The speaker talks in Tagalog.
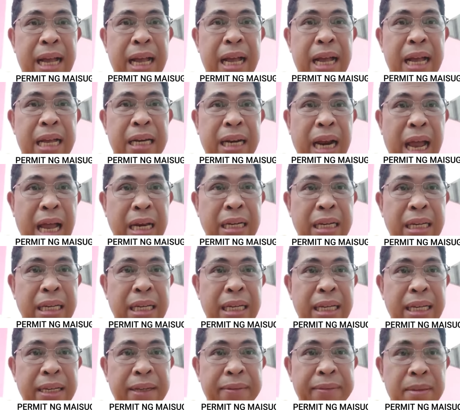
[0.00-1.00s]
uh,
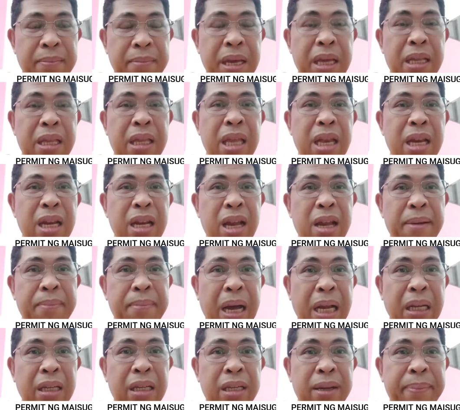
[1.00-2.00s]
rally, meeting di
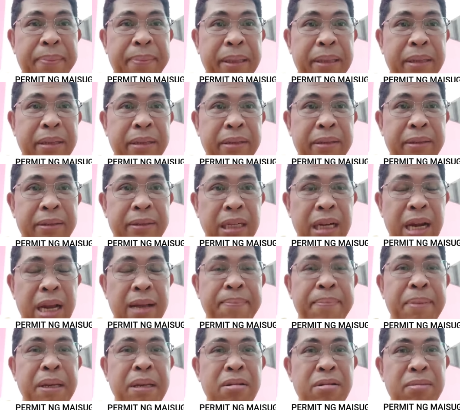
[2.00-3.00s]
Abansi po,
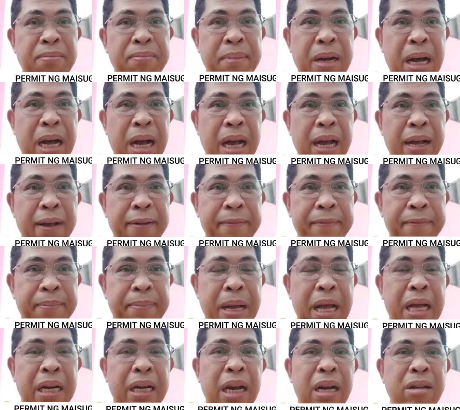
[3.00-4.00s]
na binomba
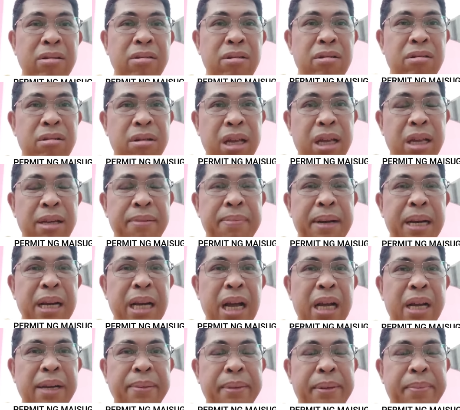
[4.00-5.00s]
para guluhin
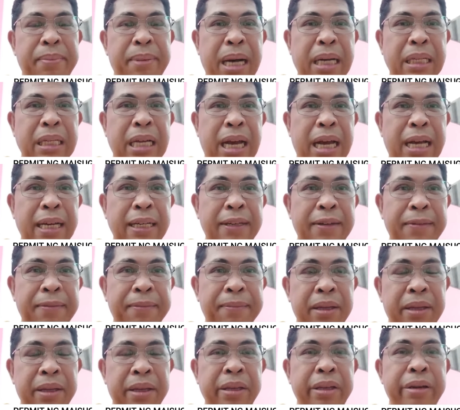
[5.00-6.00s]
mga kababayan
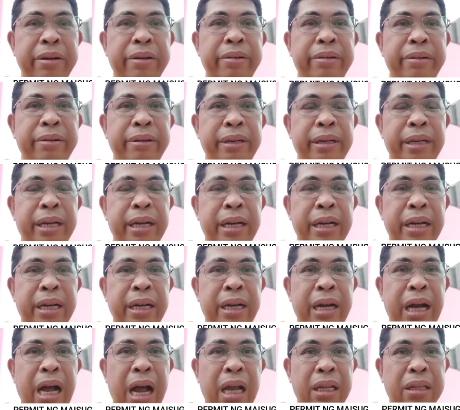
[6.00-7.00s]
yung
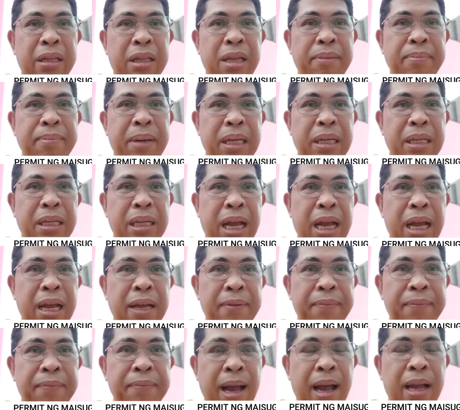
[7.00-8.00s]
uh, ating
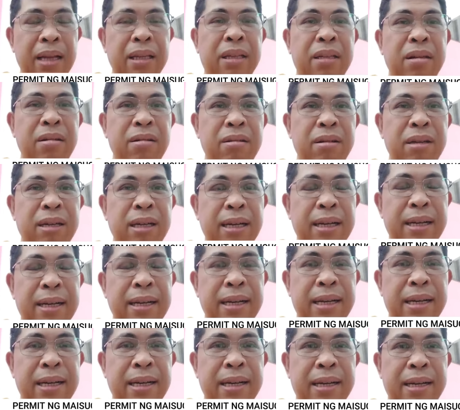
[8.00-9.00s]
bansa at yung
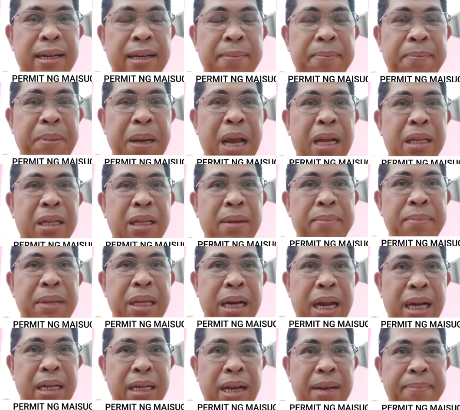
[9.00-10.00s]
uh, Plaza
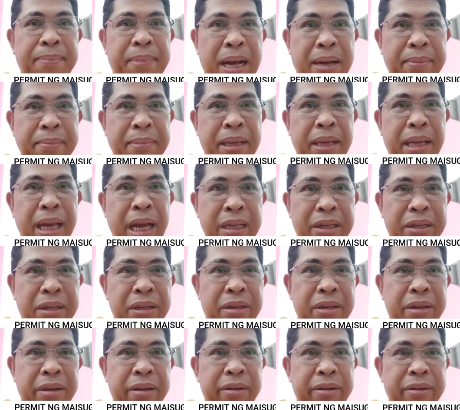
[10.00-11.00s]
Miranda bombing, as
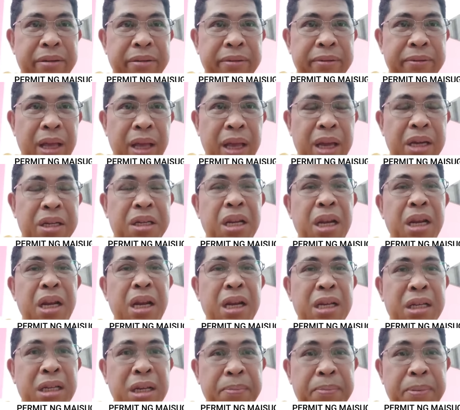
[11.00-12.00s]
you know,
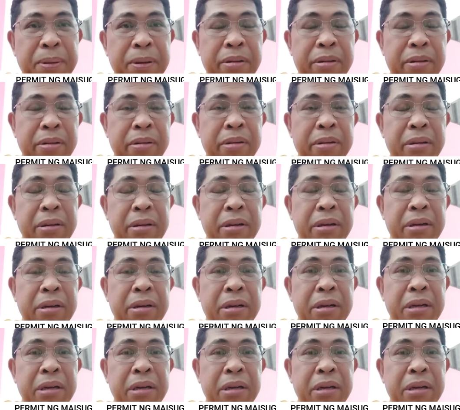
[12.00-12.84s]
isinisipo